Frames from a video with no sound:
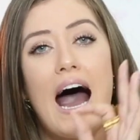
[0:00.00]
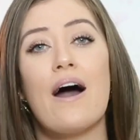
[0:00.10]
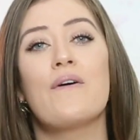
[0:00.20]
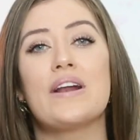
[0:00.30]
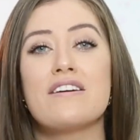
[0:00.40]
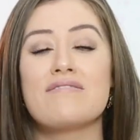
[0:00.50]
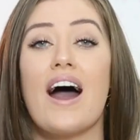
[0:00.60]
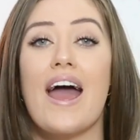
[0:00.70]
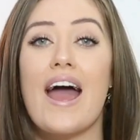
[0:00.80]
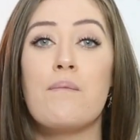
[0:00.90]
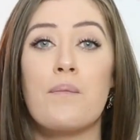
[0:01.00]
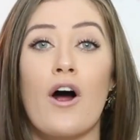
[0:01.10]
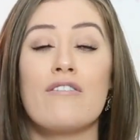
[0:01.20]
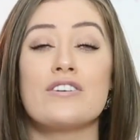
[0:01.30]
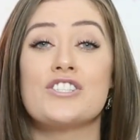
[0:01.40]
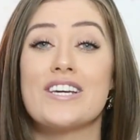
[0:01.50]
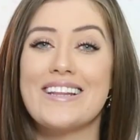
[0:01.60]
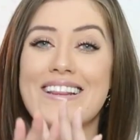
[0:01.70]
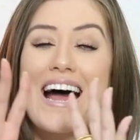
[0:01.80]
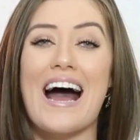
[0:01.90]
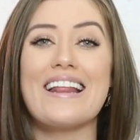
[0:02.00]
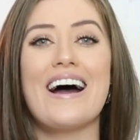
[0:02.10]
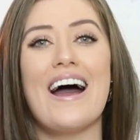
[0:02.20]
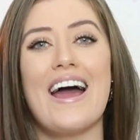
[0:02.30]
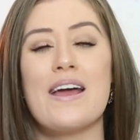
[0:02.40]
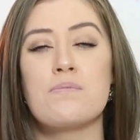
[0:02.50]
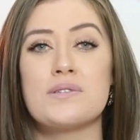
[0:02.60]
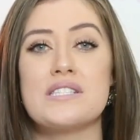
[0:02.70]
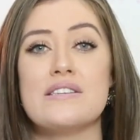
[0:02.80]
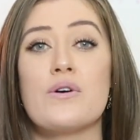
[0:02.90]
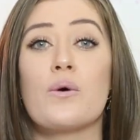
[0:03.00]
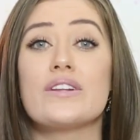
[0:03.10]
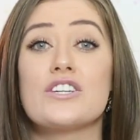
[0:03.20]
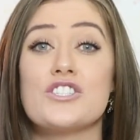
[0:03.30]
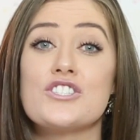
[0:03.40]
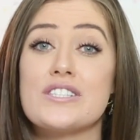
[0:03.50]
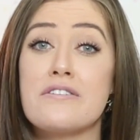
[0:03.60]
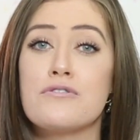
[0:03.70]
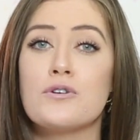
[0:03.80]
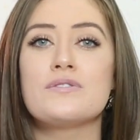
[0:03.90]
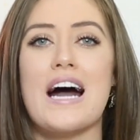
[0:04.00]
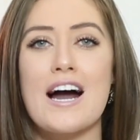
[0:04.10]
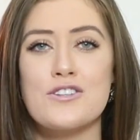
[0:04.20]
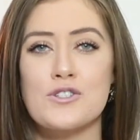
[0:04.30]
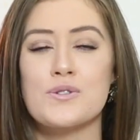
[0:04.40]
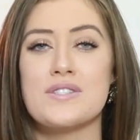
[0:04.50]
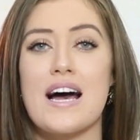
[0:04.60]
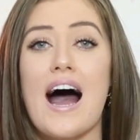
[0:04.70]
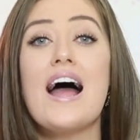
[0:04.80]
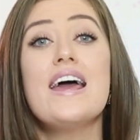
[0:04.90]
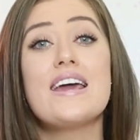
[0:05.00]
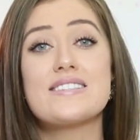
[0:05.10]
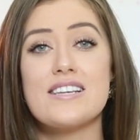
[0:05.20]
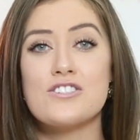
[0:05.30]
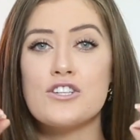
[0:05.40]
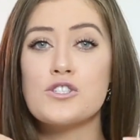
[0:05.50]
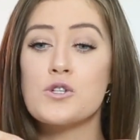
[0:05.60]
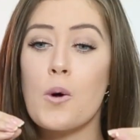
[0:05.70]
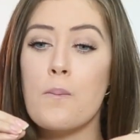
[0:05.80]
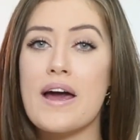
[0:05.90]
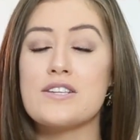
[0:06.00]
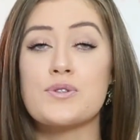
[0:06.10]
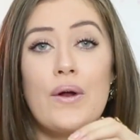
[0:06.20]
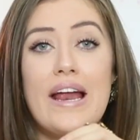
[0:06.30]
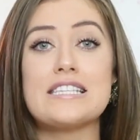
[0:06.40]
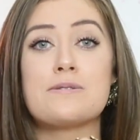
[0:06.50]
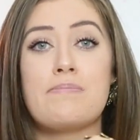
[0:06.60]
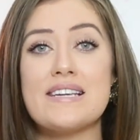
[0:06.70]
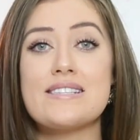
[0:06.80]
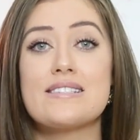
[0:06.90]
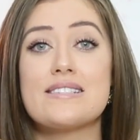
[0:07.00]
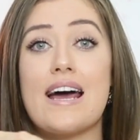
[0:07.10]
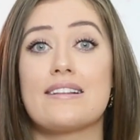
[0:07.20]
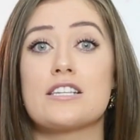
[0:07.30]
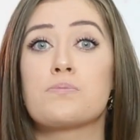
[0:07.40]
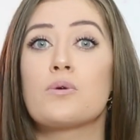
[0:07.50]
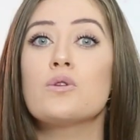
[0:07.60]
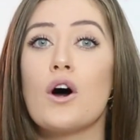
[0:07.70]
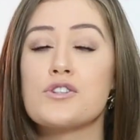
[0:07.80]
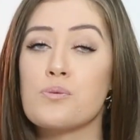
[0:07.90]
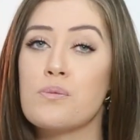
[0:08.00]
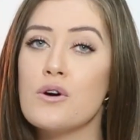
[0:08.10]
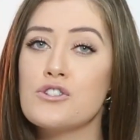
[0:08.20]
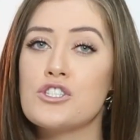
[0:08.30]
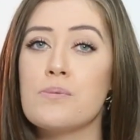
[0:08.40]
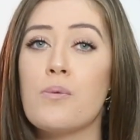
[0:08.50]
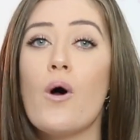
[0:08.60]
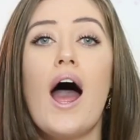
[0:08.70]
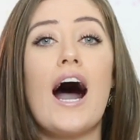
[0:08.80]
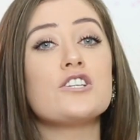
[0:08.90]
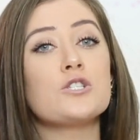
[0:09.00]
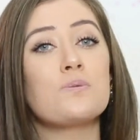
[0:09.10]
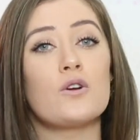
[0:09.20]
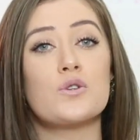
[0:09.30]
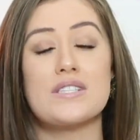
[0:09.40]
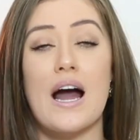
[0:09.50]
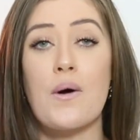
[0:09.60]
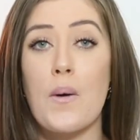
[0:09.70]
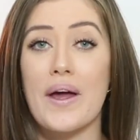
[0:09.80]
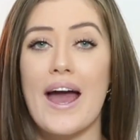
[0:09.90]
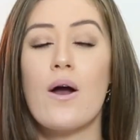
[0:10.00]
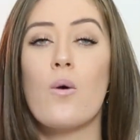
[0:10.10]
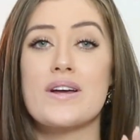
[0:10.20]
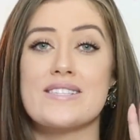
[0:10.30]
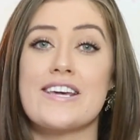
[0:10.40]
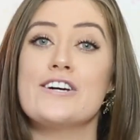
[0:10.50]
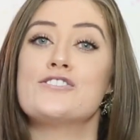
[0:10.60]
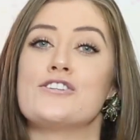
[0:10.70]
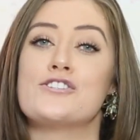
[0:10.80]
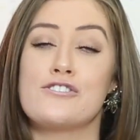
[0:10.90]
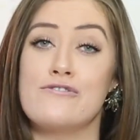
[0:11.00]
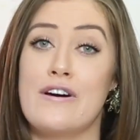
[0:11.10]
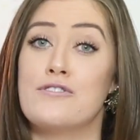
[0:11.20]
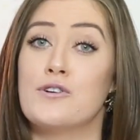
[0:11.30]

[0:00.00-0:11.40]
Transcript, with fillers: a Olivia é a prova de que nada é impossível quando a gente tem vontade de usar e que se a gente souber escolher as peças certas para o nosso biotipo, a gente pode usar qualquer coisa que a gente tiver